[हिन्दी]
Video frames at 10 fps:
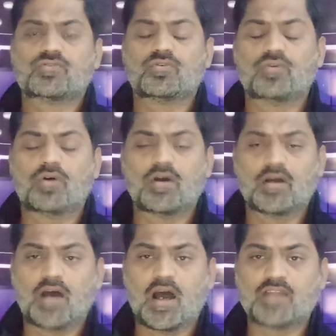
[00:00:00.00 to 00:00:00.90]
जो
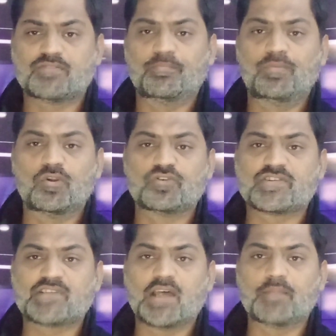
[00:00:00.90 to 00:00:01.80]
आज
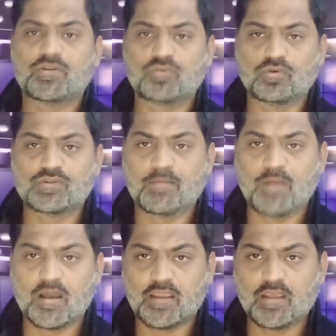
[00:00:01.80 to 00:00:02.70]
बलूचिस्तान में दो
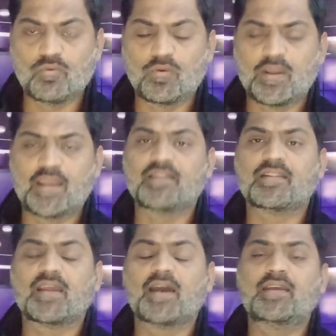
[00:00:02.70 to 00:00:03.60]
धमाके हुए हैं
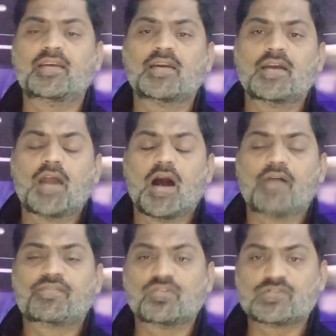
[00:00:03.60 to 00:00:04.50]
इंतहाई
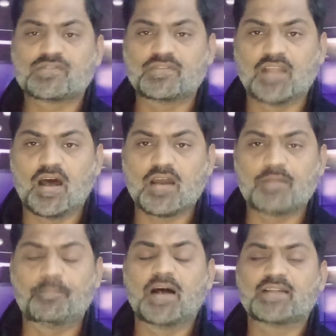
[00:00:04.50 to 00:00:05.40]
अफसोसनाक
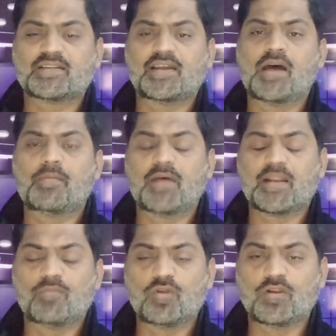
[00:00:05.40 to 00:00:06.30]
बात है
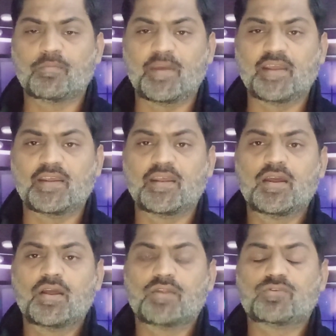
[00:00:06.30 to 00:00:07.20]
हमारे मुल्क में
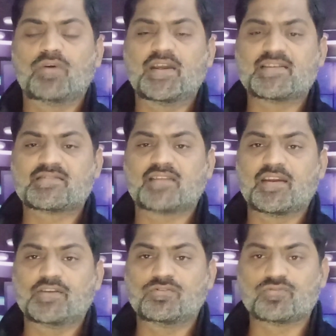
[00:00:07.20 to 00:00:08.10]
जो है इस तरह
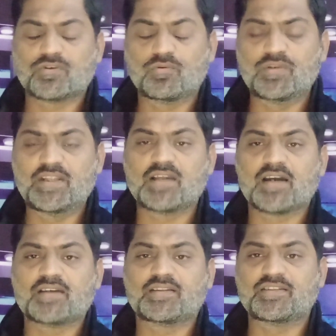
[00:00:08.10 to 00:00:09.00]
की जो सऊनी
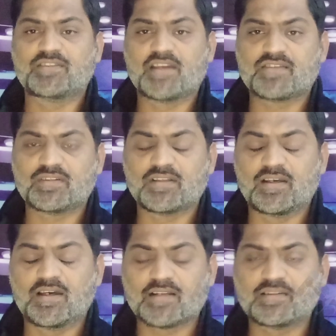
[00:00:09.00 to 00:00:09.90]
ताकतें दहशत
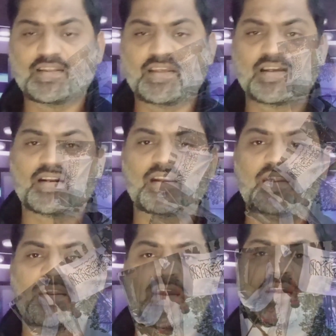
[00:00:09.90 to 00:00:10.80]
गर्दी कर रही